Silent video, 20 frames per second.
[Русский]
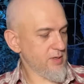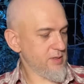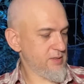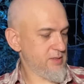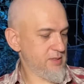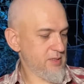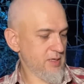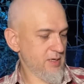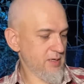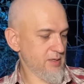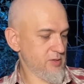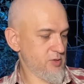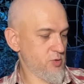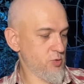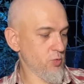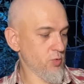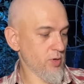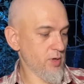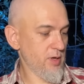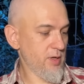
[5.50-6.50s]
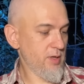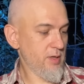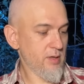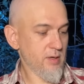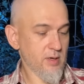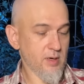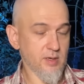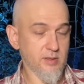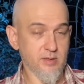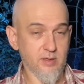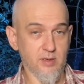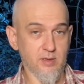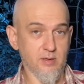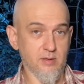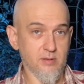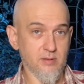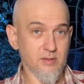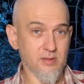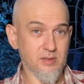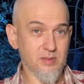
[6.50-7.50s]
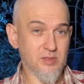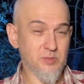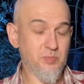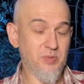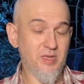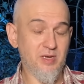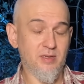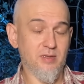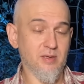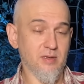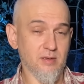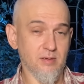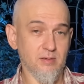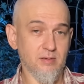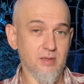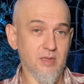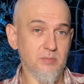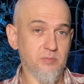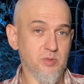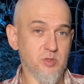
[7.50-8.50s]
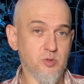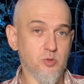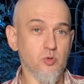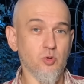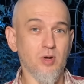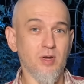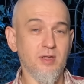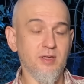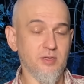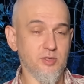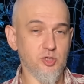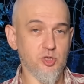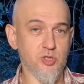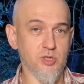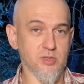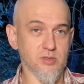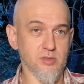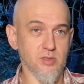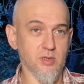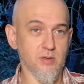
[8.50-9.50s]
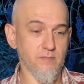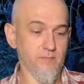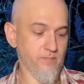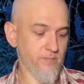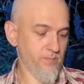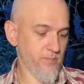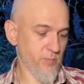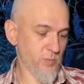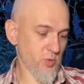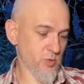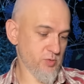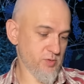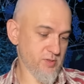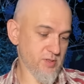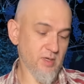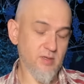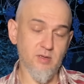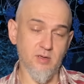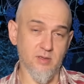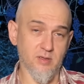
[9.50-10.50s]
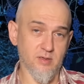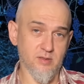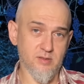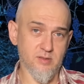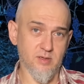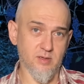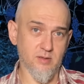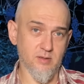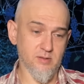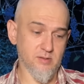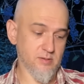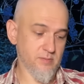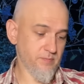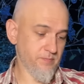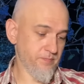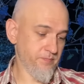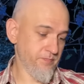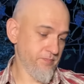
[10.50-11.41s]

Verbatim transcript: как серия Сюрли, хотя спереди надпись Сюрли исчезла, но сзади она осталась.